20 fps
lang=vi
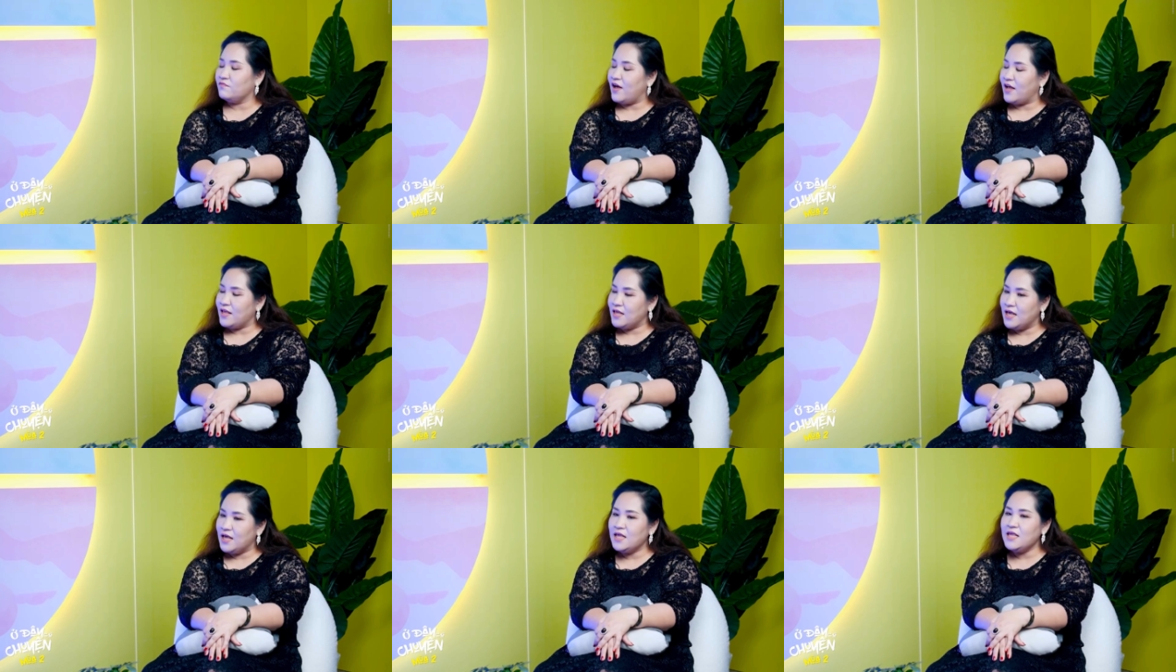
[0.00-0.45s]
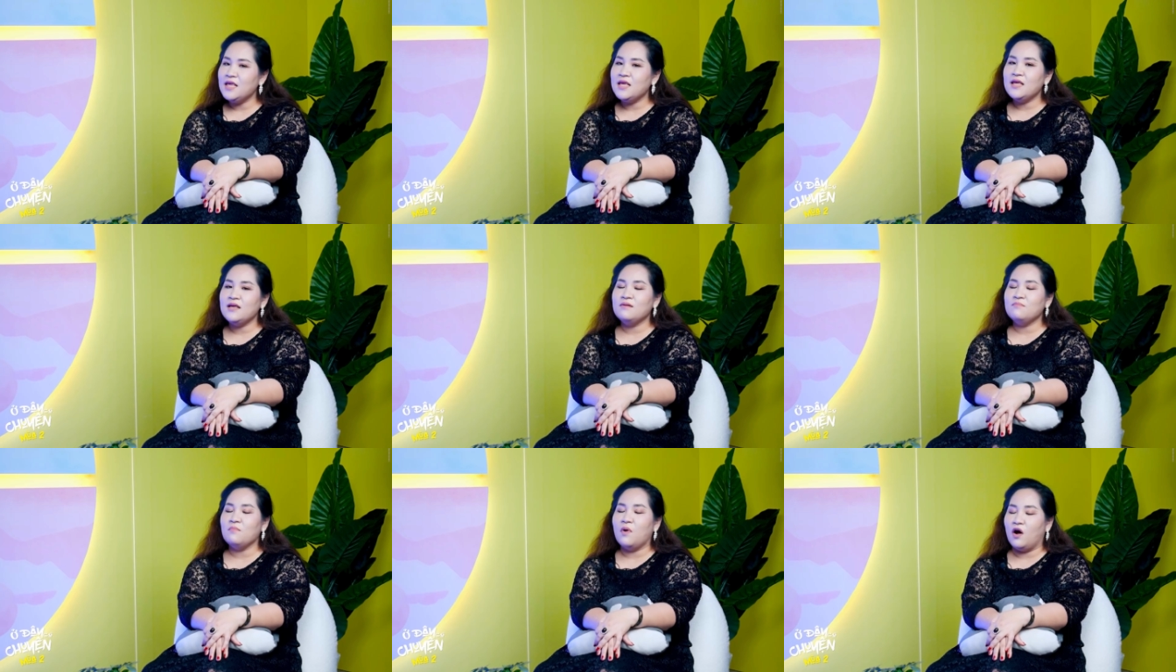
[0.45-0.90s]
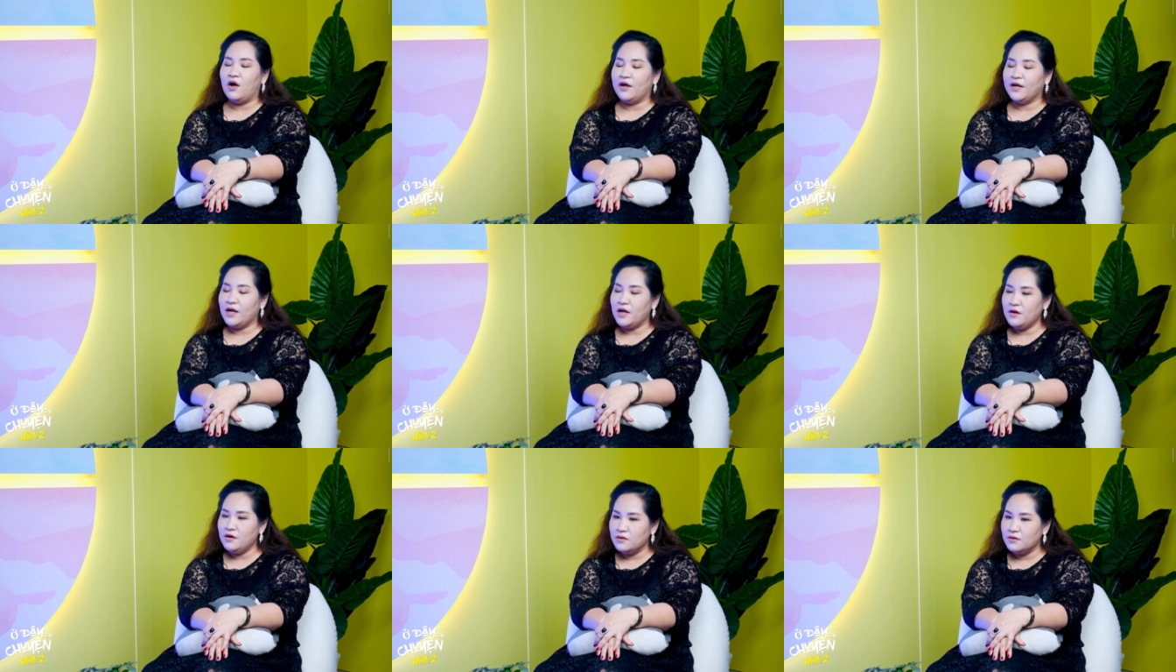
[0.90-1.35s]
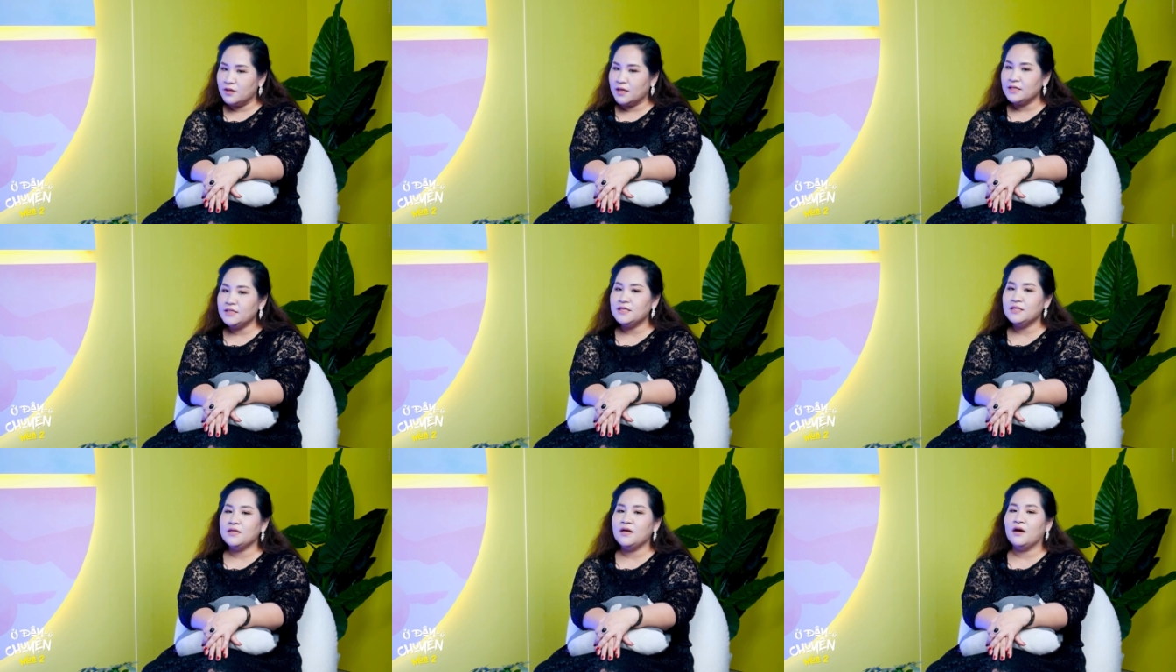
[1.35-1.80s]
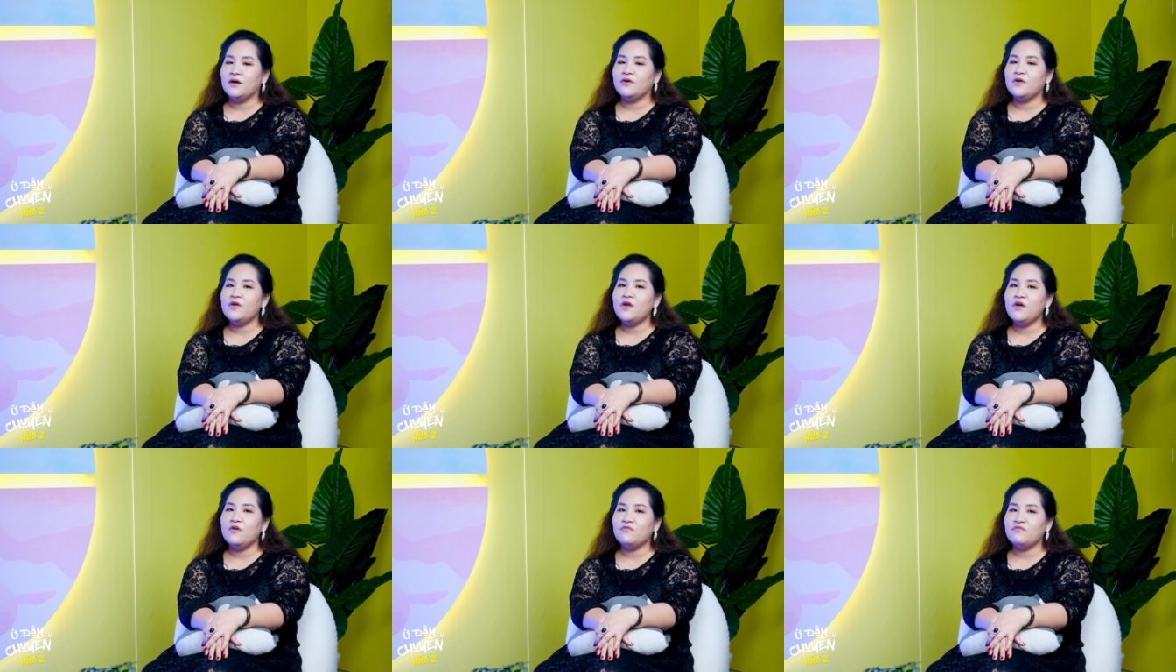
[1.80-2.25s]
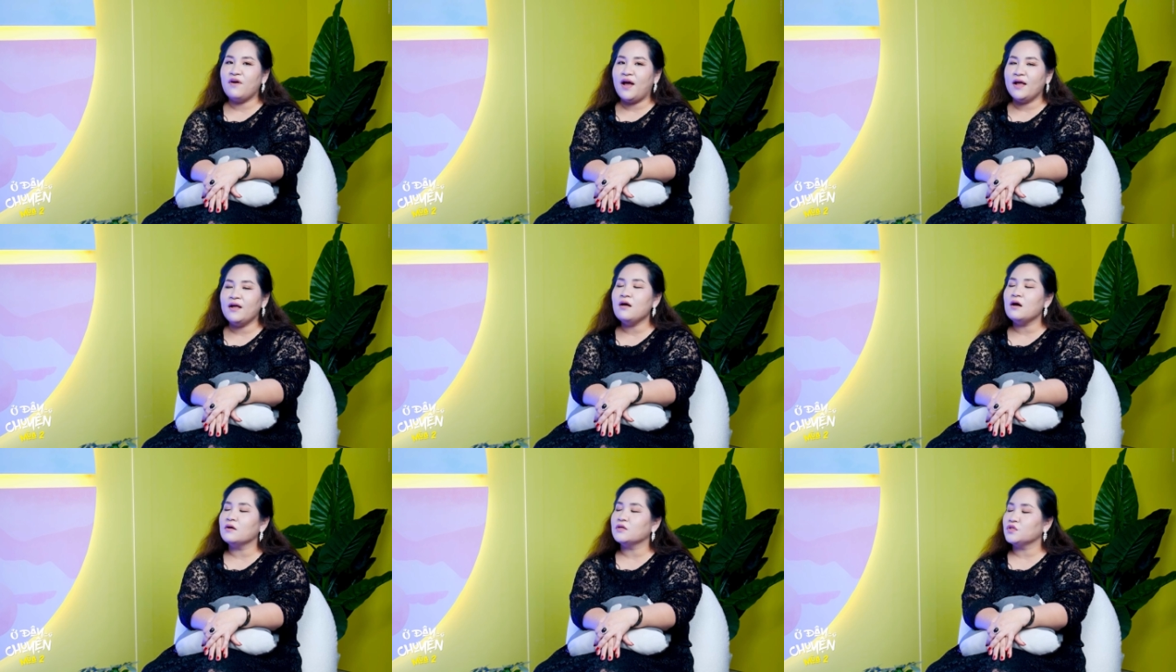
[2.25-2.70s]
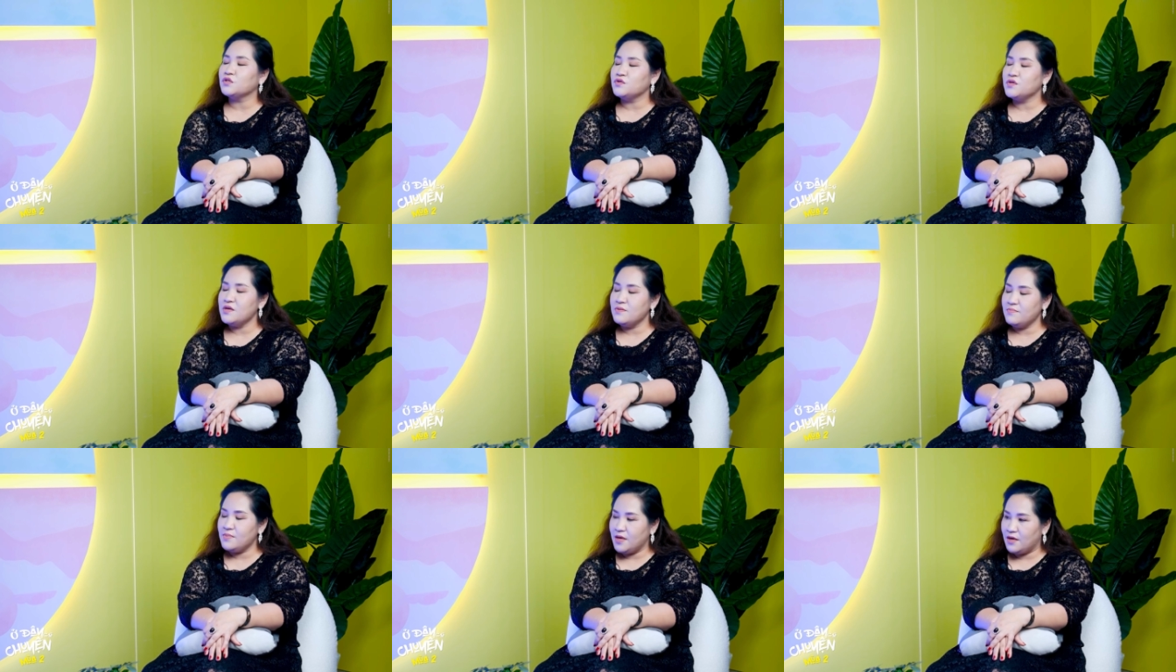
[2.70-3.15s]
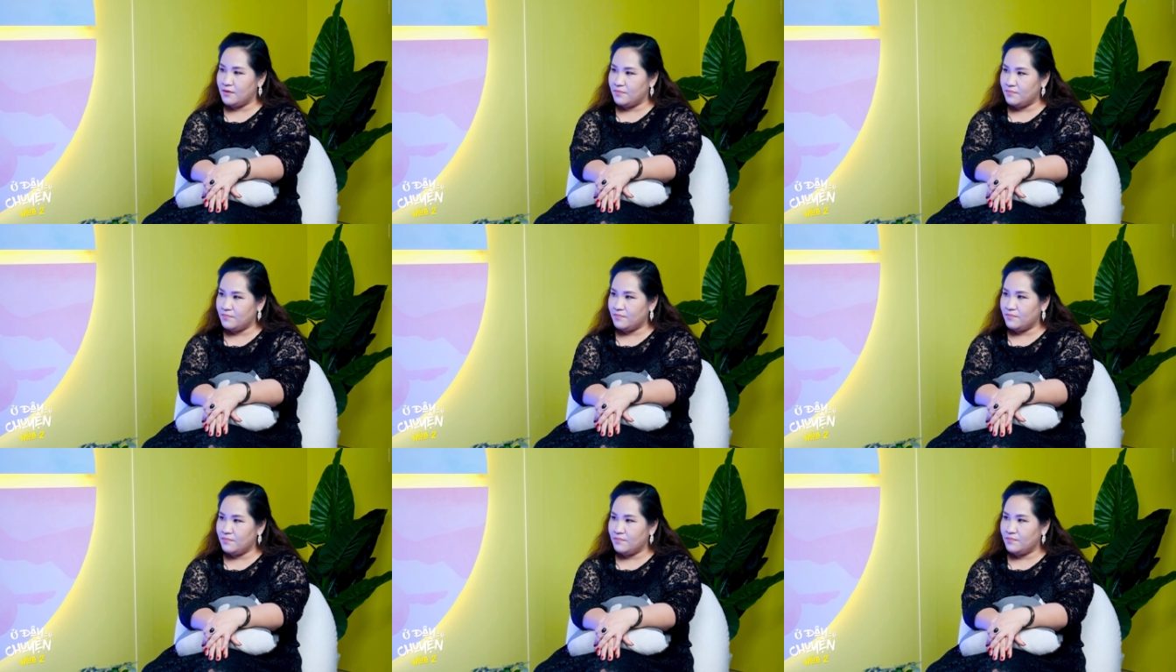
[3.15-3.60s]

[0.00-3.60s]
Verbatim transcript: Và dĩ nhiên mọi cái đường ở trên đời nó đều phải cần sự chiêm nghiệm.